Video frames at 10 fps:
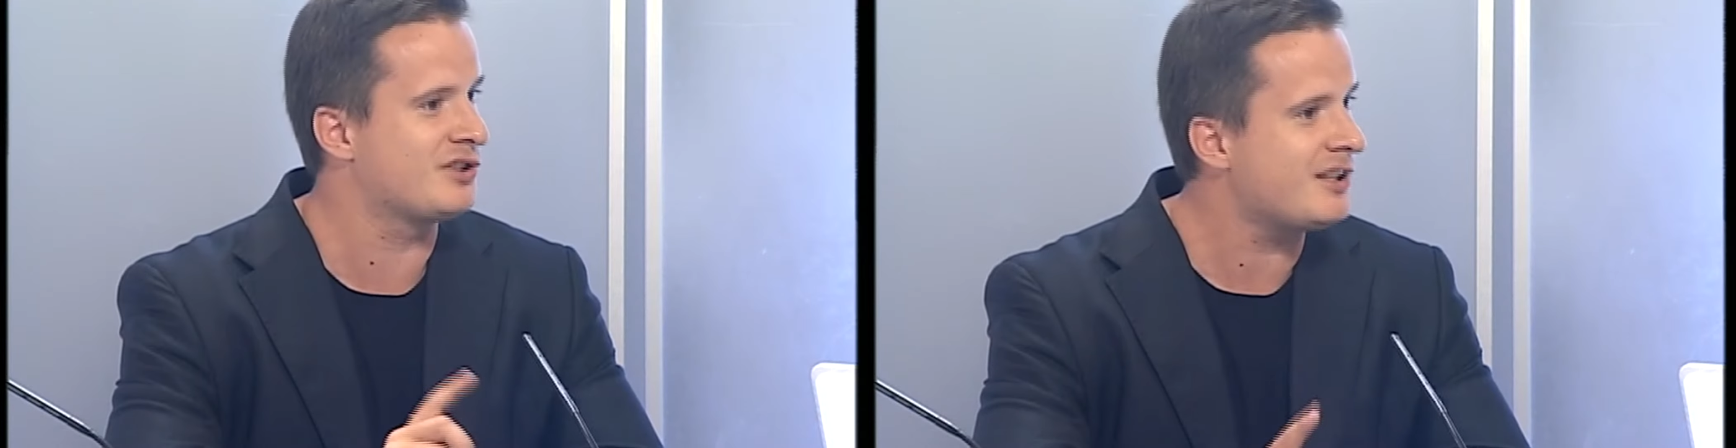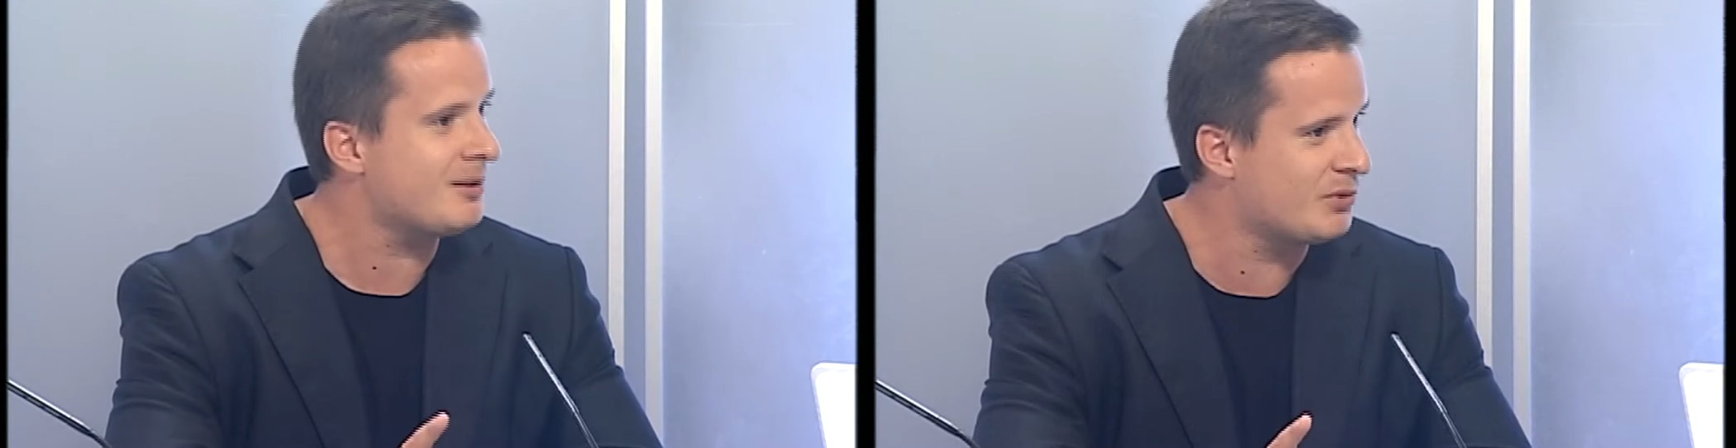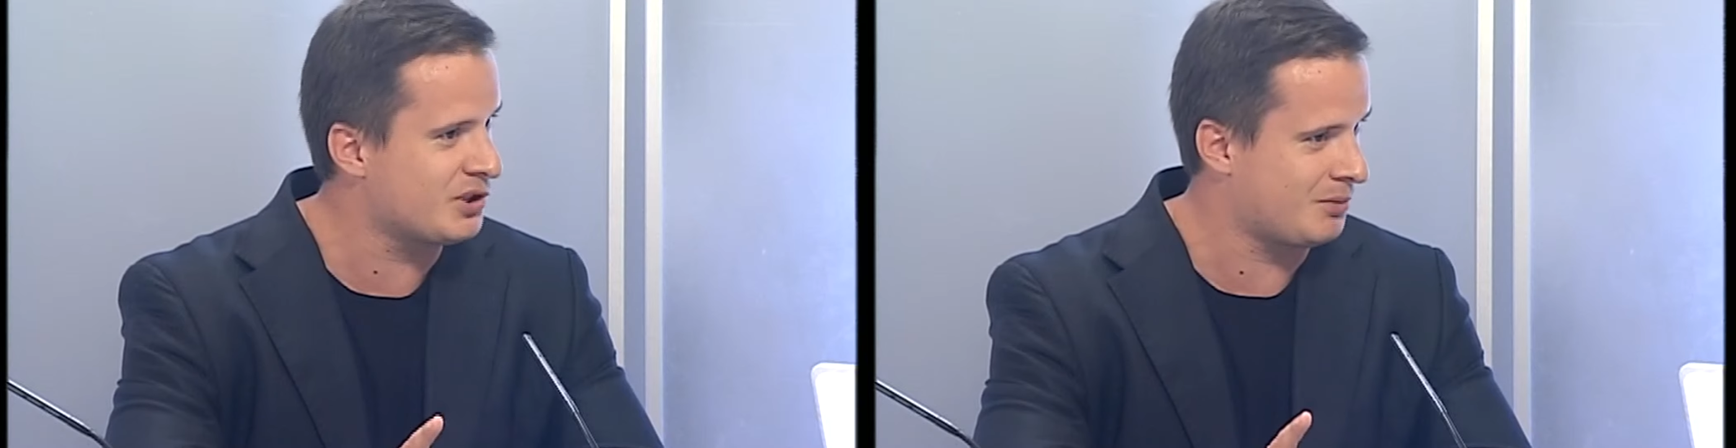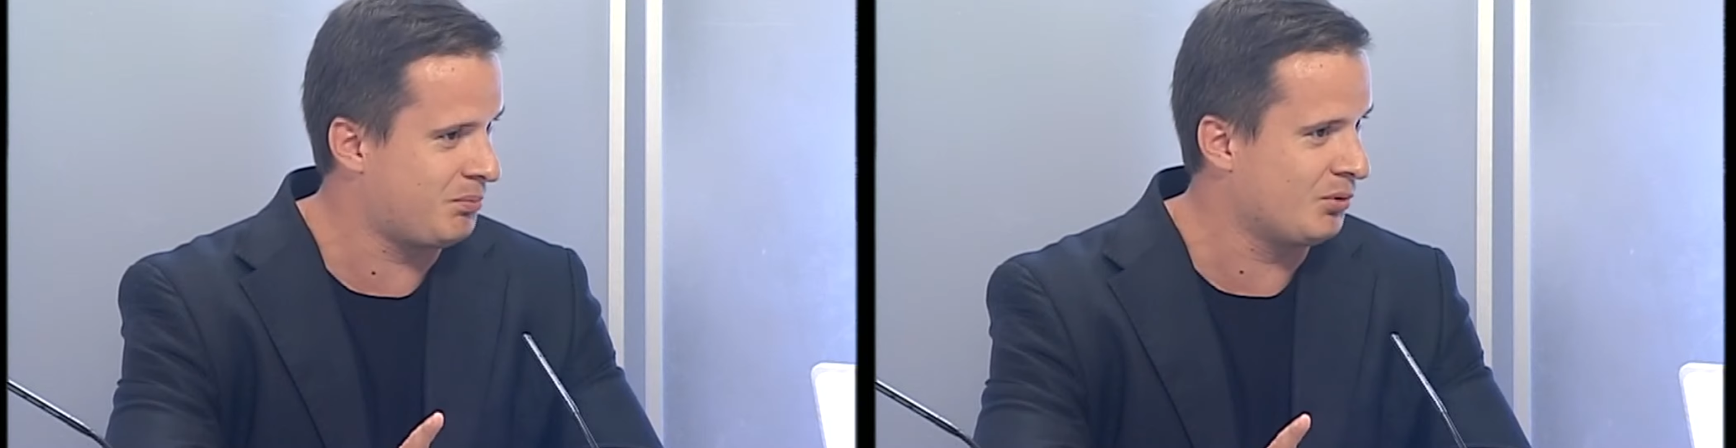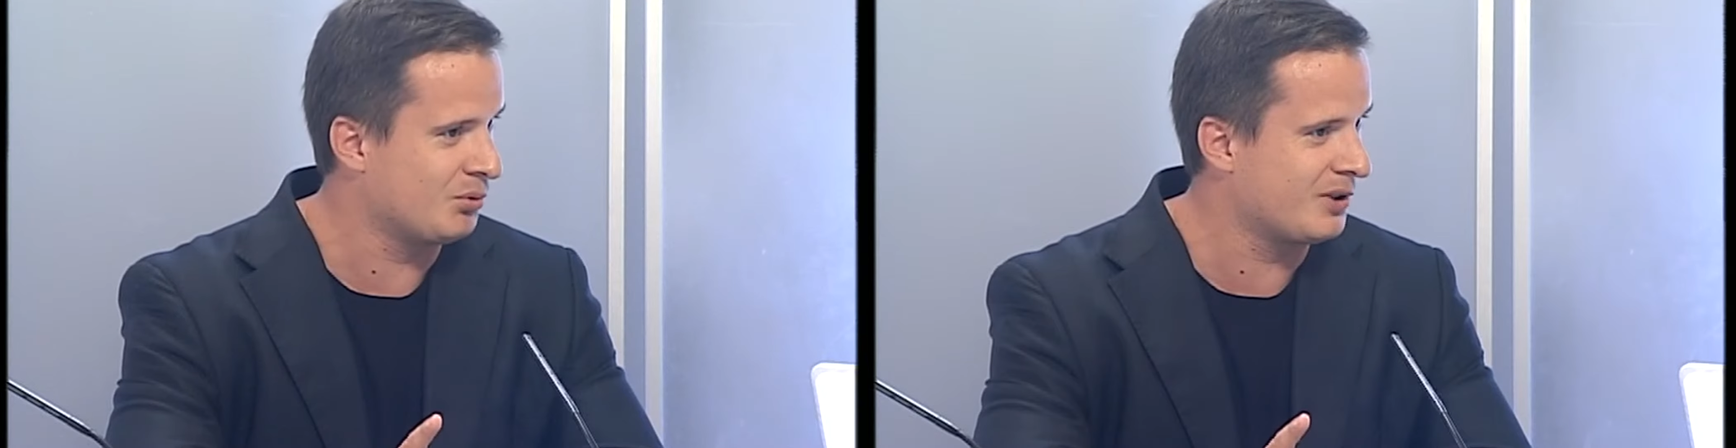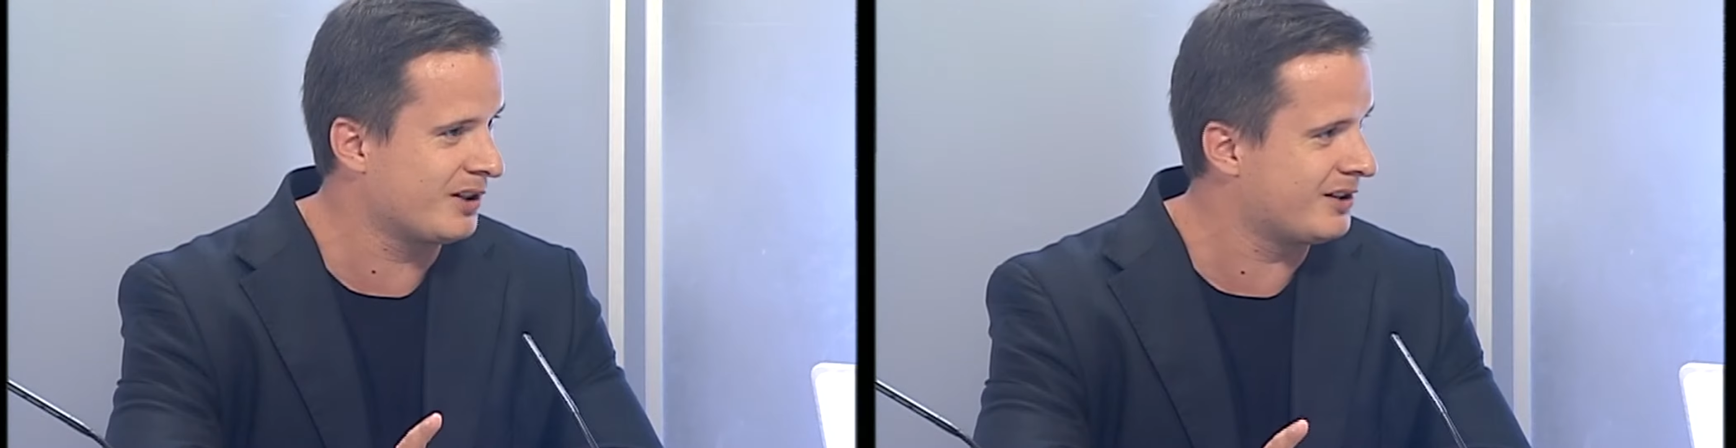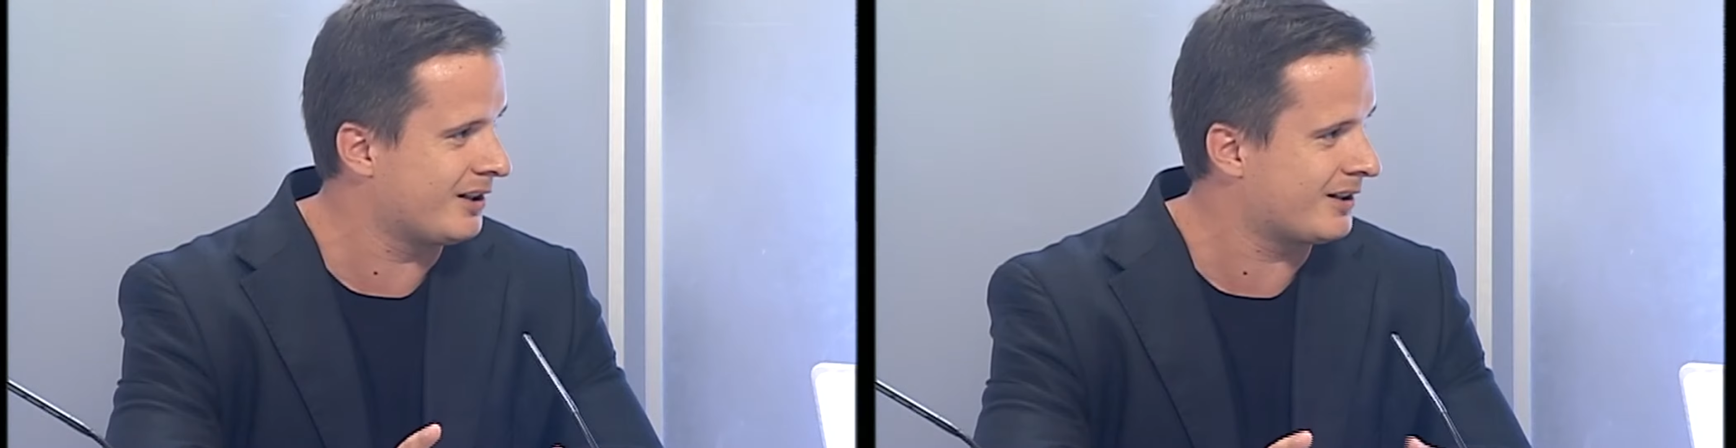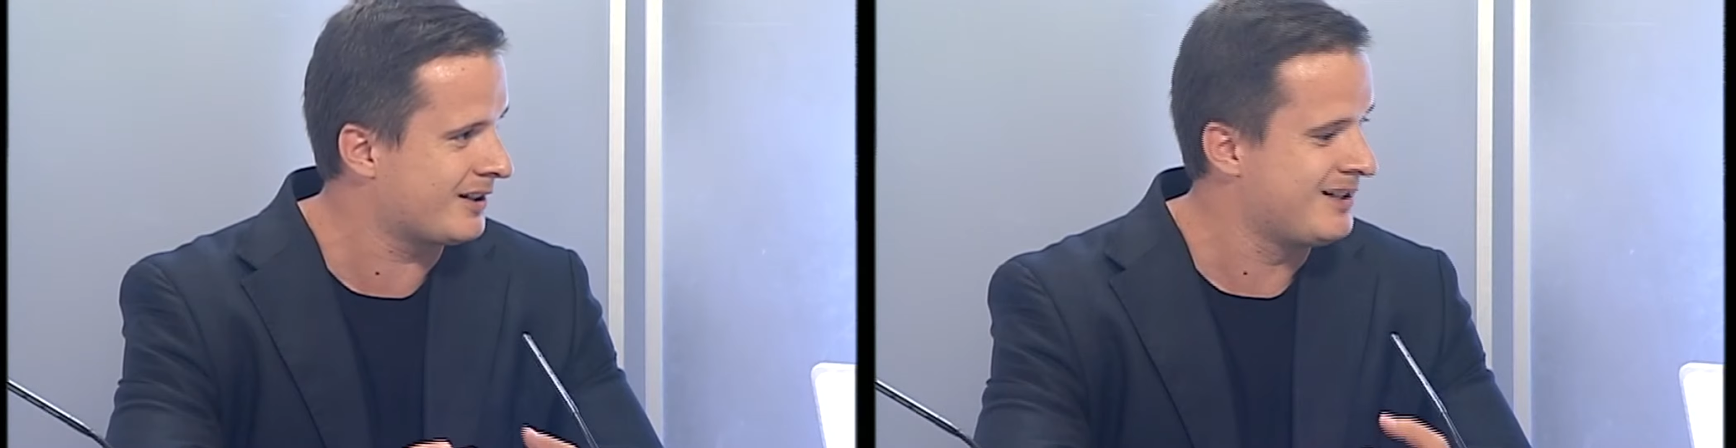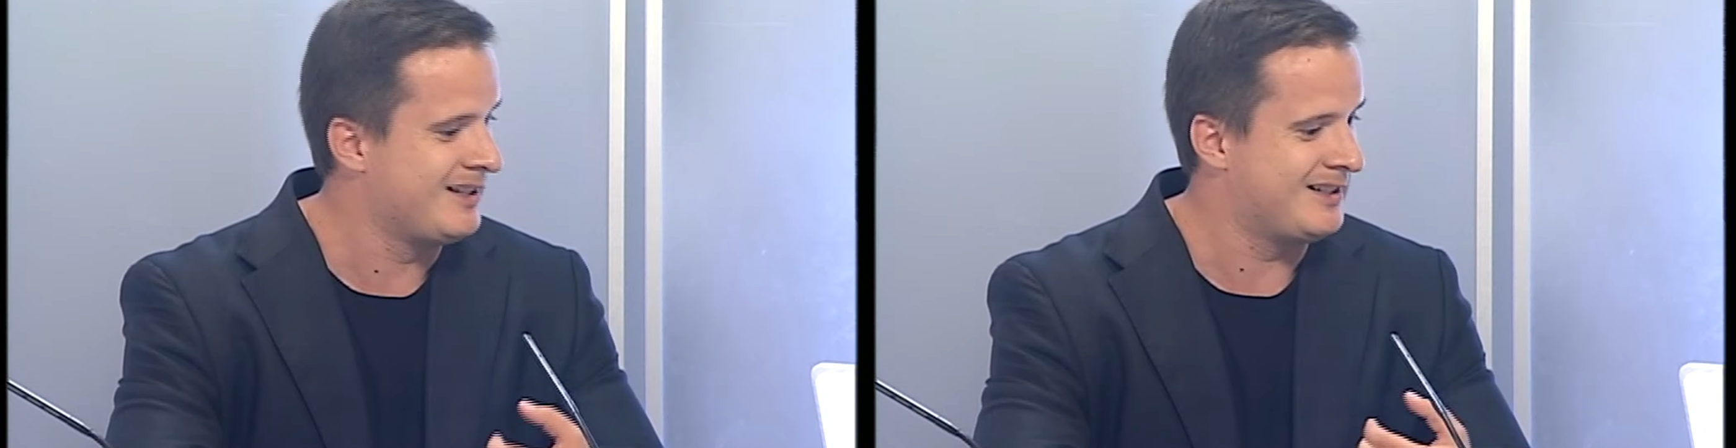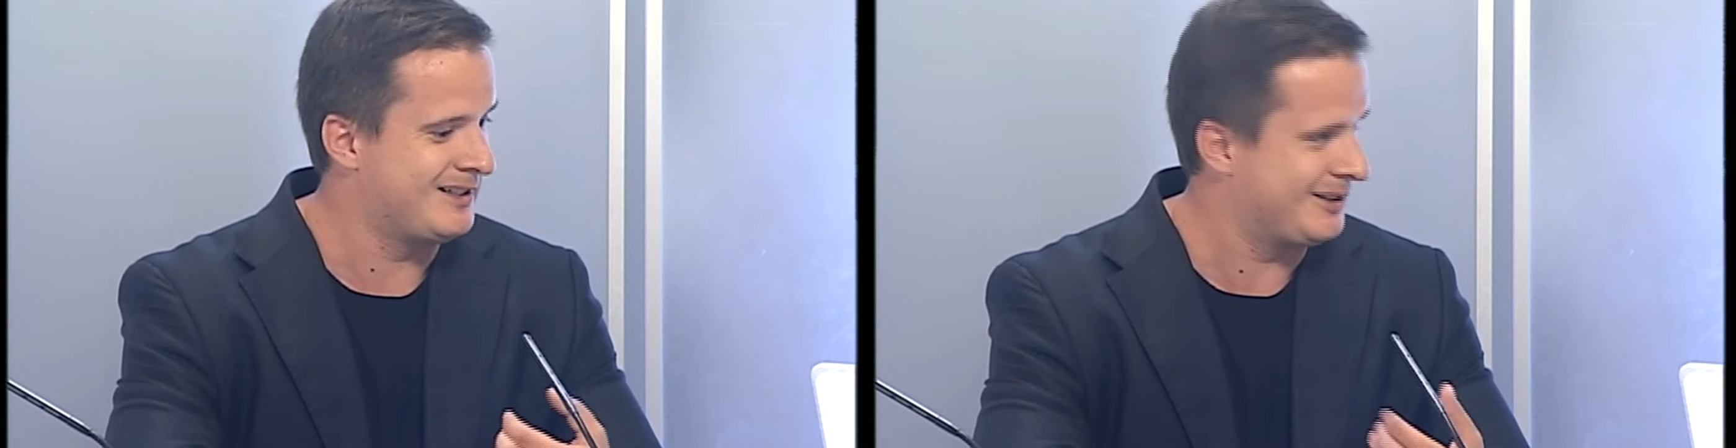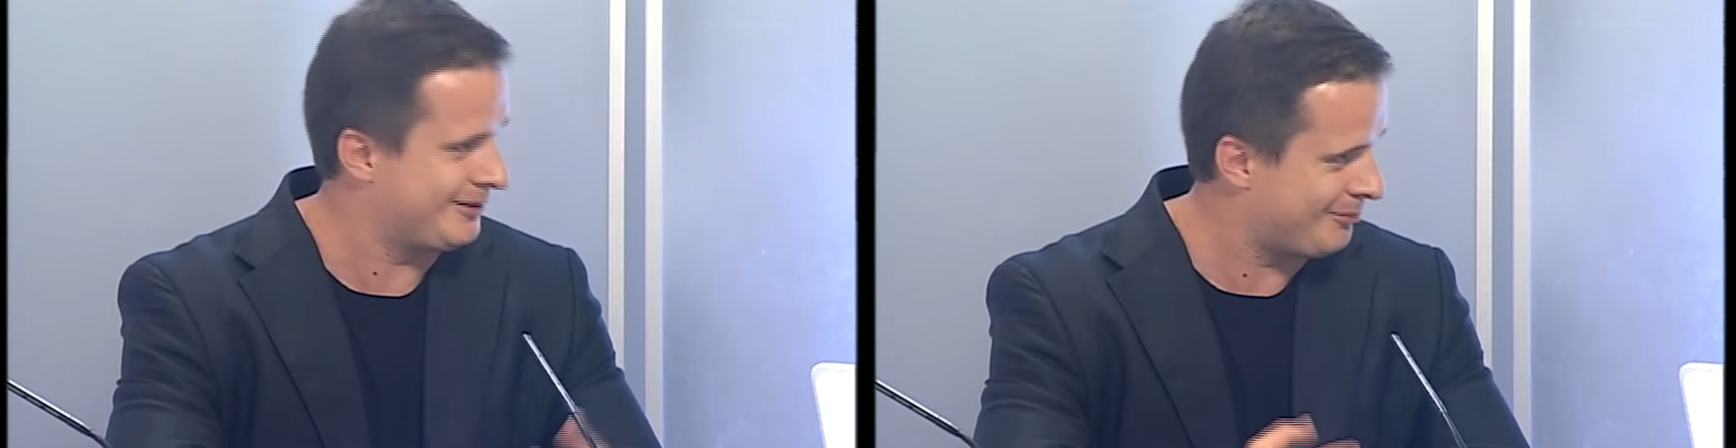знать об этих полугодах э,